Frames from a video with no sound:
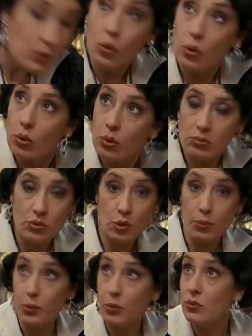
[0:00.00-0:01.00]
No, se
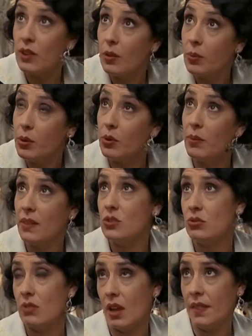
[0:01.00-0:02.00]
lo he preguntado, pero no me ha
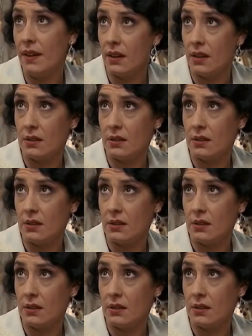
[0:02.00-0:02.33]
dicho nada.